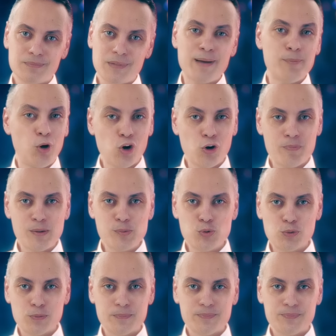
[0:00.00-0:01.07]
ايام حكم
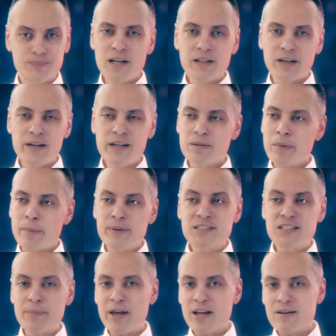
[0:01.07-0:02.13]
ابوه ايه اللي اتغير ما
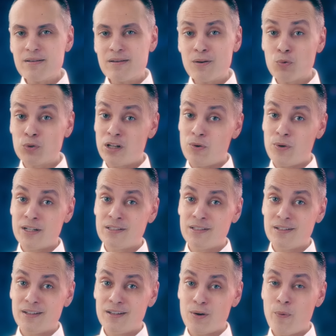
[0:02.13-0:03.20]
بين زمان
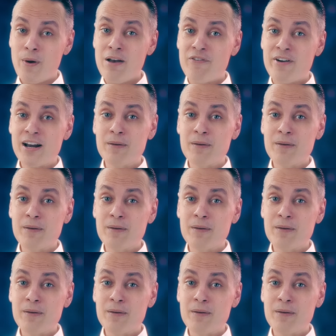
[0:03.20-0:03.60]
ودلوقتي وايه